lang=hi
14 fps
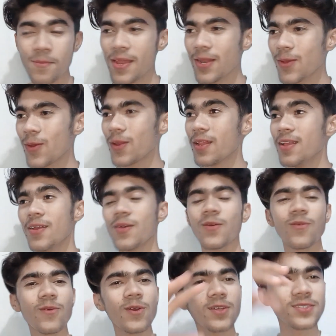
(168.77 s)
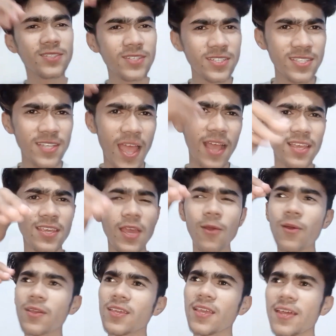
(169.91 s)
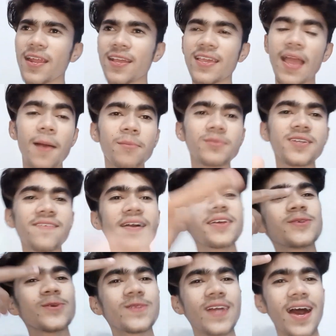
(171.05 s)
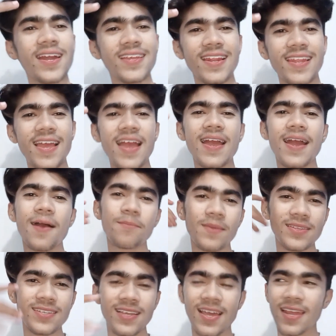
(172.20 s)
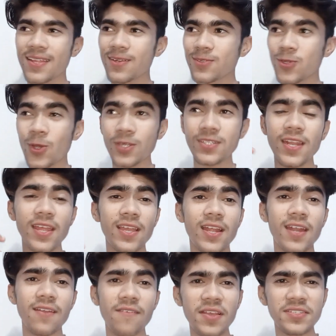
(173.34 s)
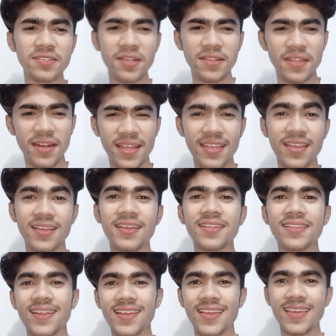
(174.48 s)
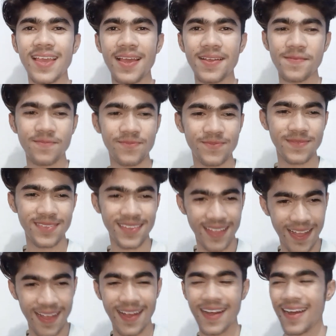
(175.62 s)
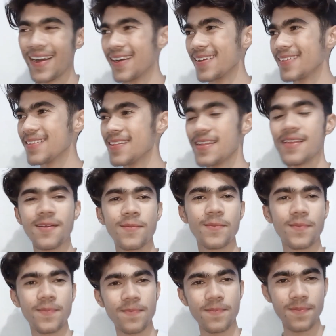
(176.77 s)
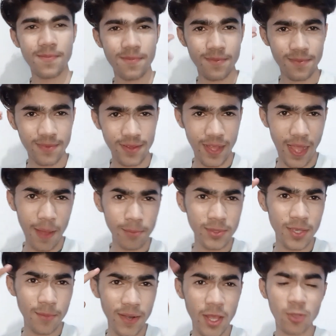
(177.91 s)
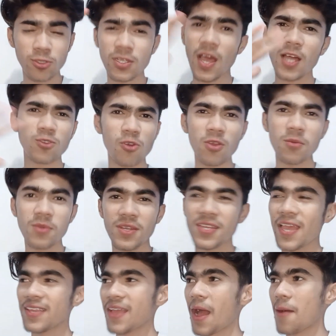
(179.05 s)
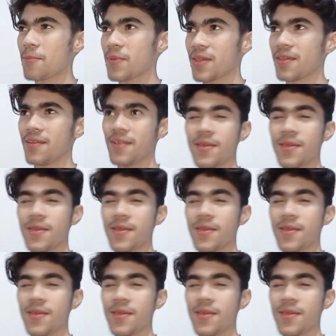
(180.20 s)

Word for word: बिल्कुल वो जिसने हैक किया वो किए रखे हम डिवाइस ही उतार के ले आए आप मजे करें सोचते रहेगा डिवाइस किधर गई है किधर गई है हाँ। हमसे बड़ा उस्ताद कोई भी नहीं है यहाँ पे